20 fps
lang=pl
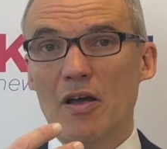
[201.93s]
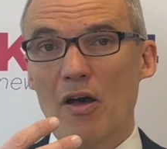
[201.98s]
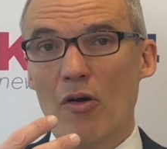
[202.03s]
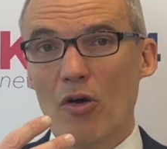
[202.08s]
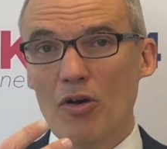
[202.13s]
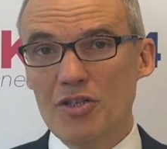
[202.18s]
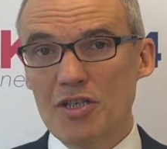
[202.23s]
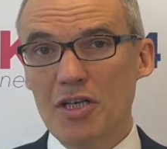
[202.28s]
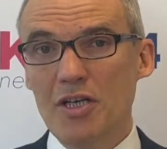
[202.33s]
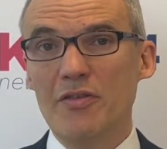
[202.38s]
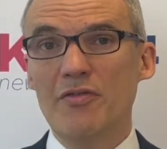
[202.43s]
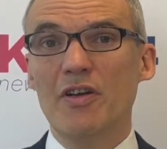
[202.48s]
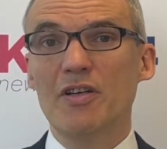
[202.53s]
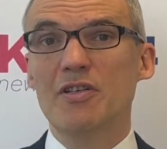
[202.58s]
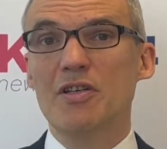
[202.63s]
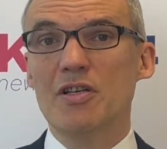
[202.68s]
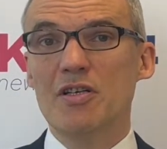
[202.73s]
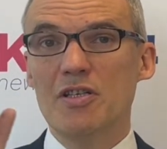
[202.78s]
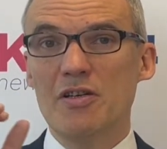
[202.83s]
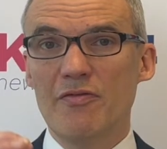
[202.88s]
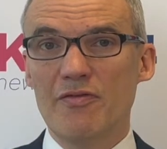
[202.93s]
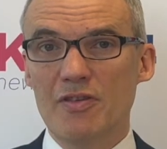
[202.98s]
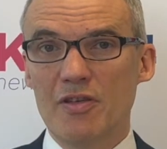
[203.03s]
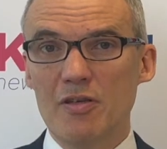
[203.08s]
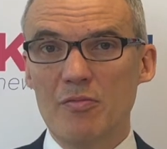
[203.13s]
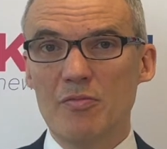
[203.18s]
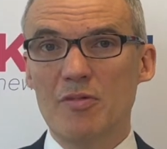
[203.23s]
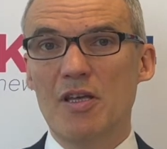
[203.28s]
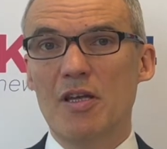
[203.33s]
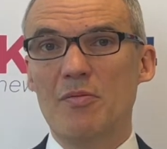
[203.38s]
oczekiwać, że w
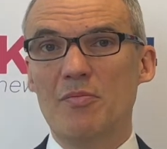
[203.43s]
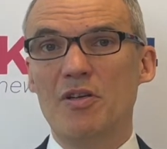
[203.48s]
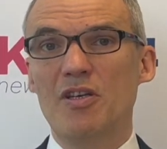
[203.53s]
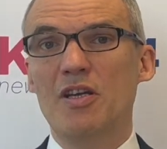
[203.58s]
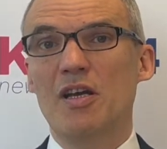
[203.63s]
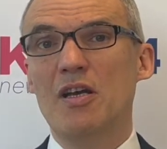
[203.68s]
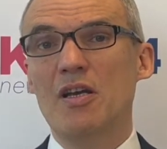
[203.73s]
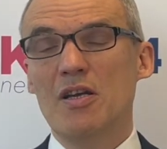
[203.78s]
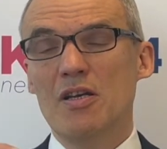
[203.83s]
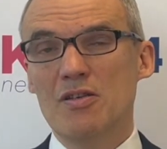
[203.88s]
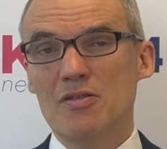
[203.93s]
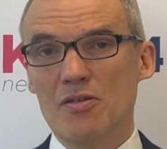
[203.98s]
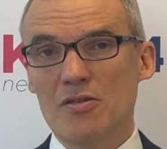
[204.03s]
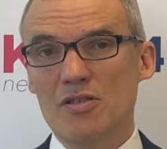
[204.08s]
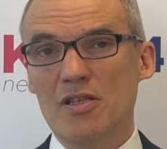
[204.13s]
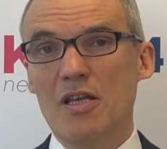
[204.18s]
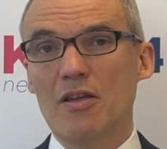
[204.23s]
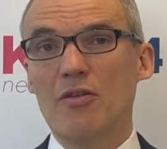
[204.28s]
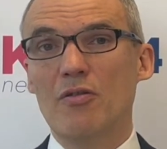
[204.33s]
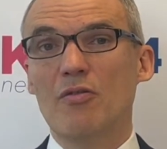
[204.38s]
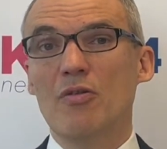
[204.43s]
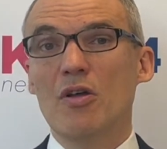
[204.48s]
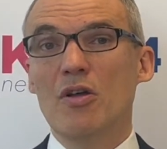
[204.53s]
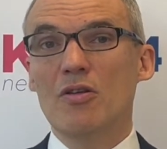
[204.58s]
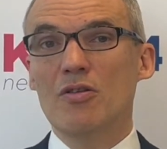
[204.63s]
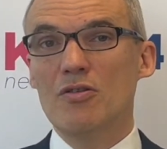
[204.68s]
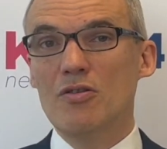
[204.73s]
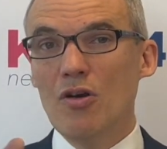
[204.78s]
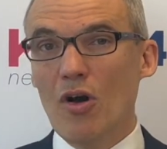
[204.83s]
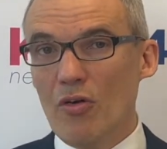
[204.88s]
tym terminie zostaną
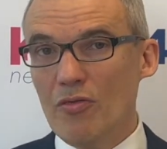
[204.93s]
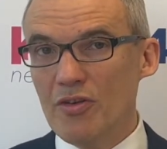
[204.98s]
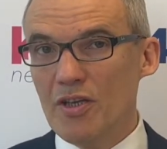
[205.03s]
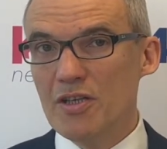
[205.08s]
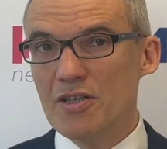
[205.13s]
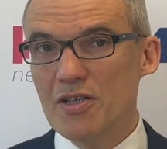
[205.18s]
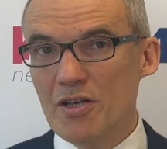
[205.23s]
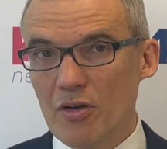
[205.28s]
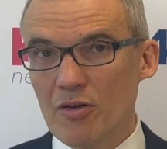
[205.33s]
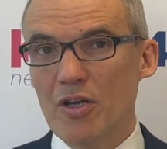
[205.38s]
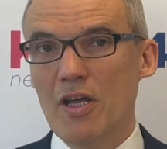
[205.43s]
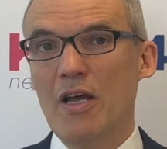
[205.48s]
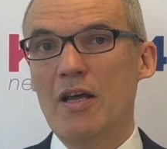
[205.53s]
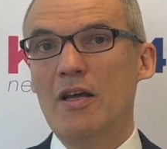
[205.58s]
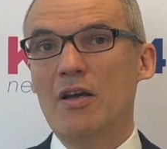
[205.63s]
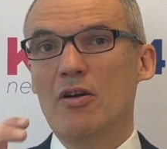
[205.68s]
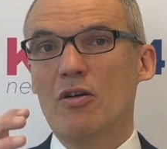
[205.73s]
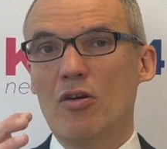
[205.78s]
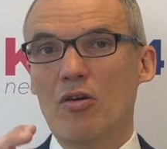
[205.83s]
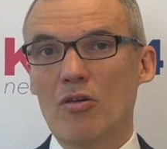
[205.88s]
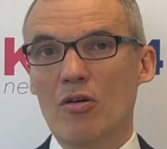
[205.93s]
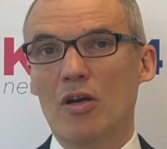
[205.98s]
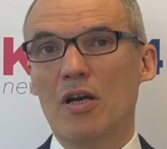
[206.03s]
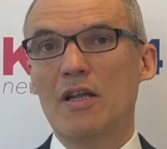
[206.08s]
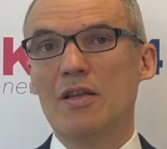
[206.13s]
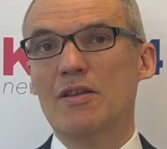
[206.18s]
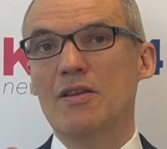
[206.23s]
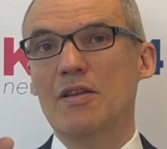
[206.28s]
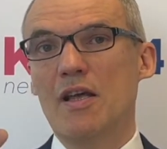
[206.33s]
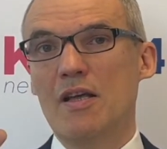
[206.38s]
dowiezione
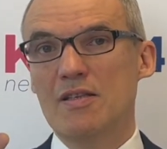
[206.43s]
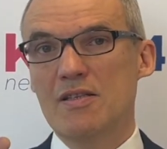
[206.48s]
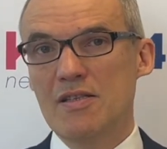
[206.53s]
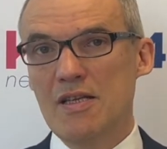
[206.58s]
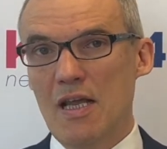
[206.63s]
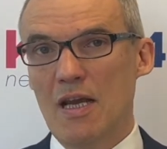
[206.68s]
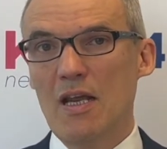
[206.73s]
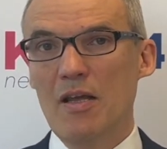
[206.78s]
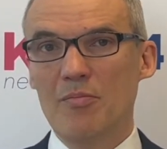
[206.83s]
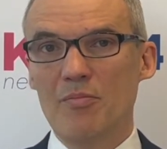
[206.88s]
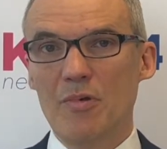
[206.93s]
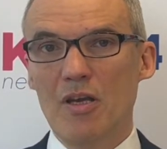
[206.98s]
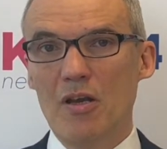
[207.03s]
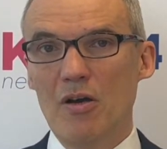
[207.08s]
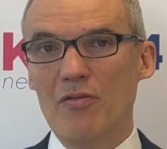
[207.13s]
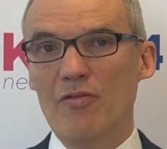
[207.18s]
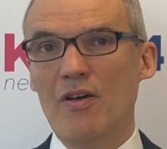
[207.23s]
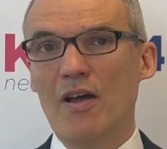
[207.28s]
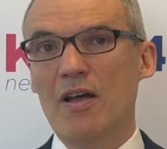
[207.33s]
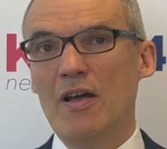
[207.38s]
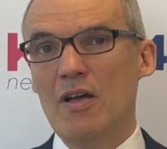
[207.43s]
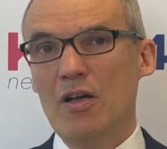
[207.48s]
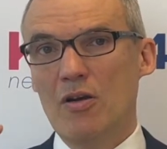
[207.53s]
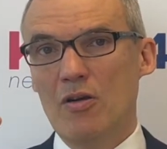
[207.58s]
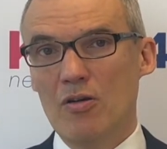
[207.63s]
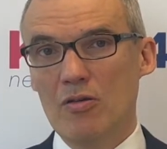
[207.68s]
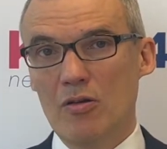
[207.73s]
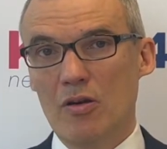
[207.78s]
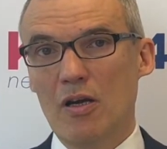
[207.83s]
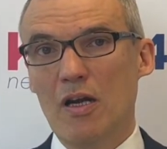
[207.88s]
konkretne cele milowe,
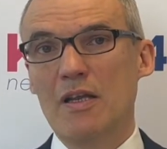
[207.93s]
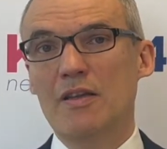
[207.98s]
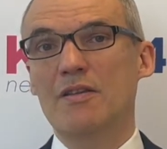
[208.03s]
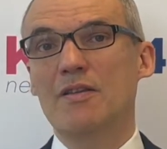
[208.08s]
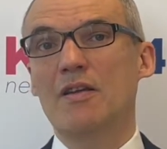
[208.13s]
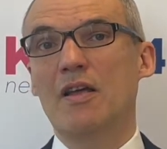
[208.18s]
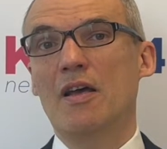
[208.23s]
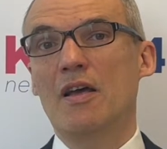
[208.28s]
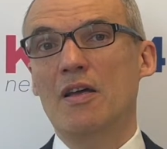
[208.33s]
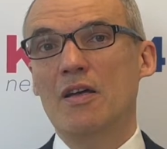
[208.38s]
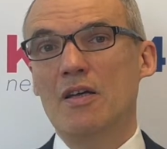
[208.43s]
konkretne